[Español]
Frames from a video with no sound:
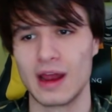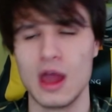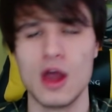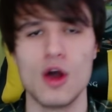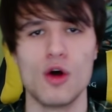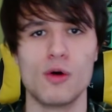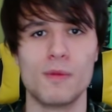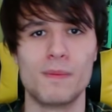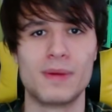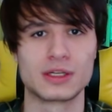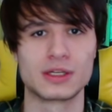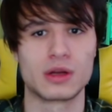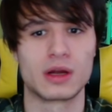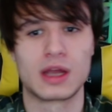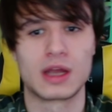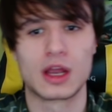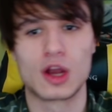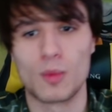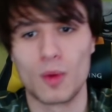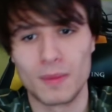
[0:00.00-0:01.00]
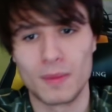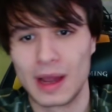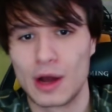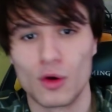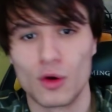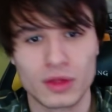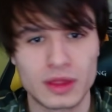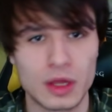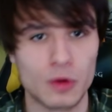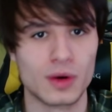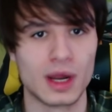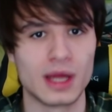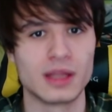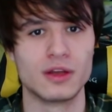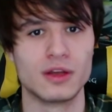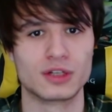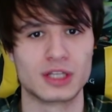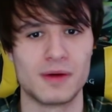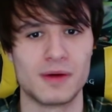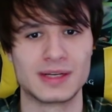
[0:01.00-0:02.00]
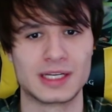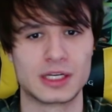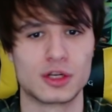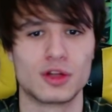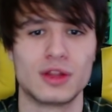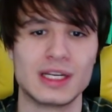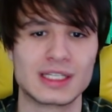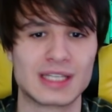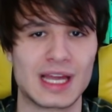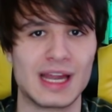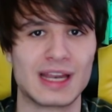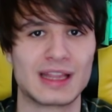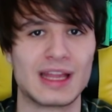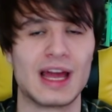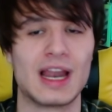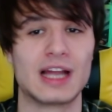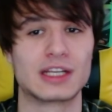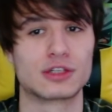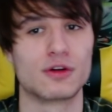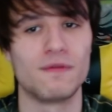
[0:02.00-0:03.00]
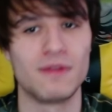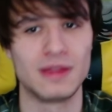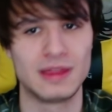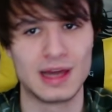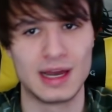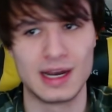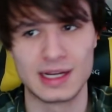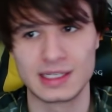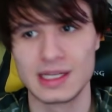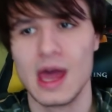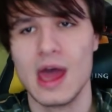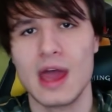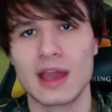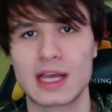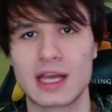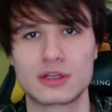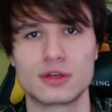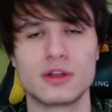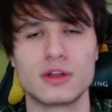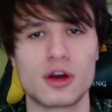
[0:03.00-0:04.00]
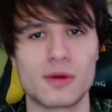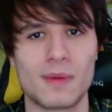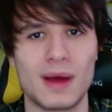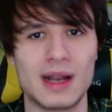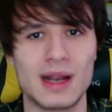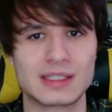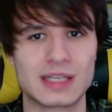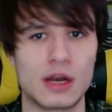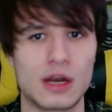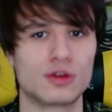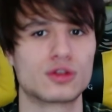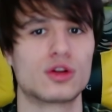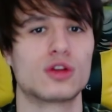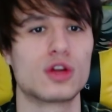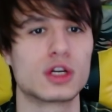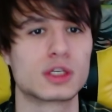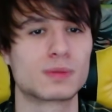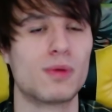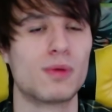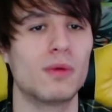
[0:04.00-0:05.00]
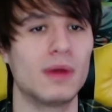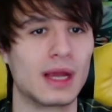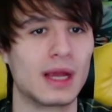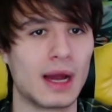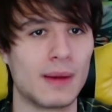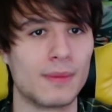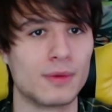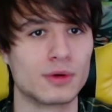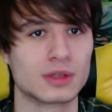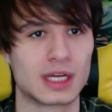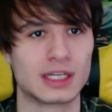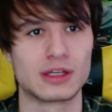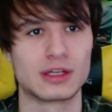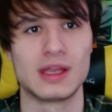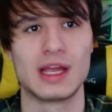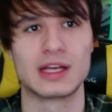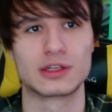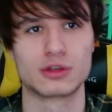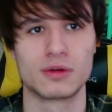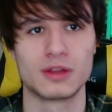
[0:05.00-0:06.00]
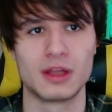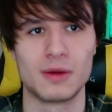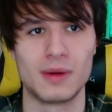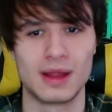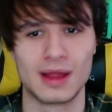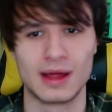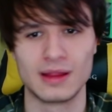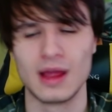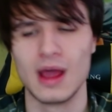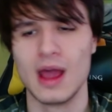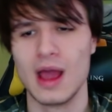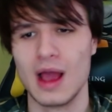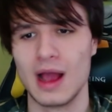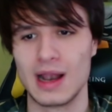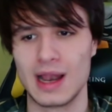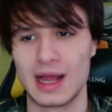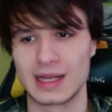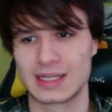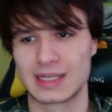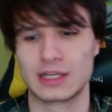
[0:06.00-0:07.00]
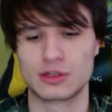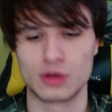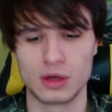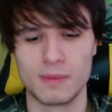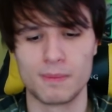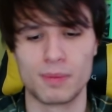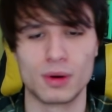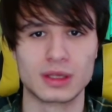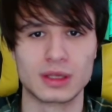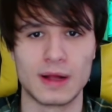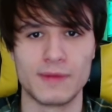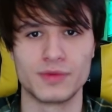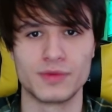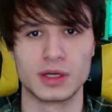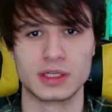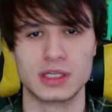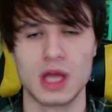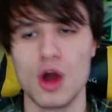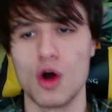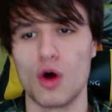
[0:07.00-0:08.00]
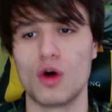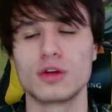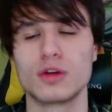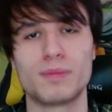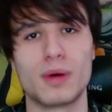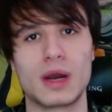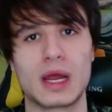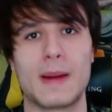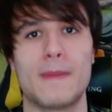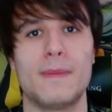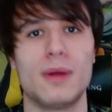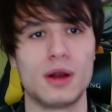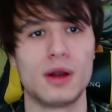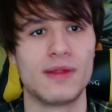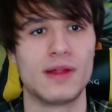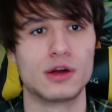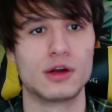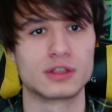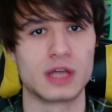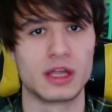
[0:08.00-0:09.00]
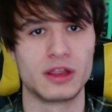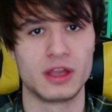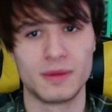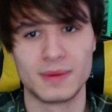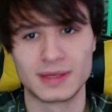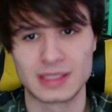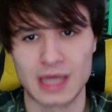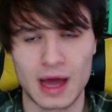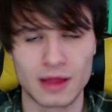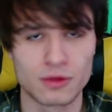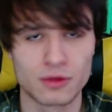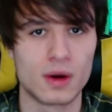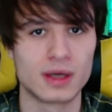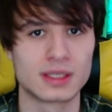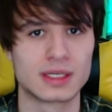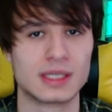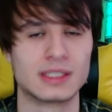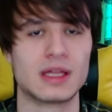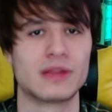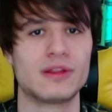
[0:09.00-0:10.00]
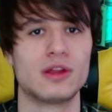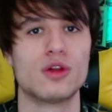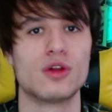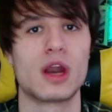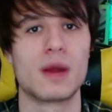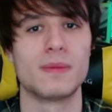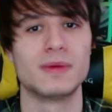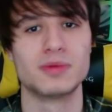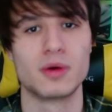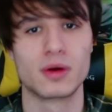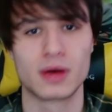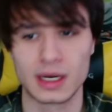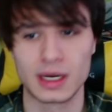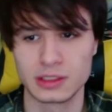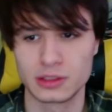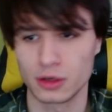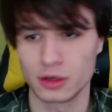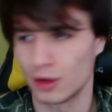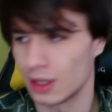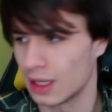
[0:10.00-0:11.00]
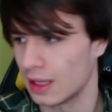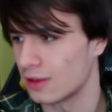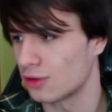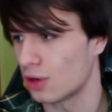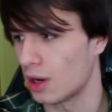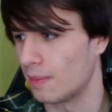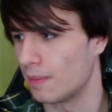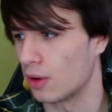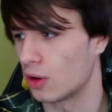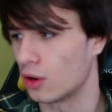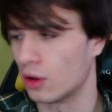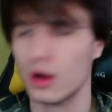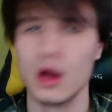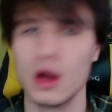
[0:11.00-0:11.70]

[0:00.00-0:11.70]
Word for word: un personaje como el mejor de un año, ¿sabes? Eso tienes que irte a las oficiales, que son de normal las que nosotros publicamos, que eso ya son de verdad las que son importantes. O, por ejemplo, la de los animes AdWords que está haciendo ahora mismo Crunchyroll, que dentro de poco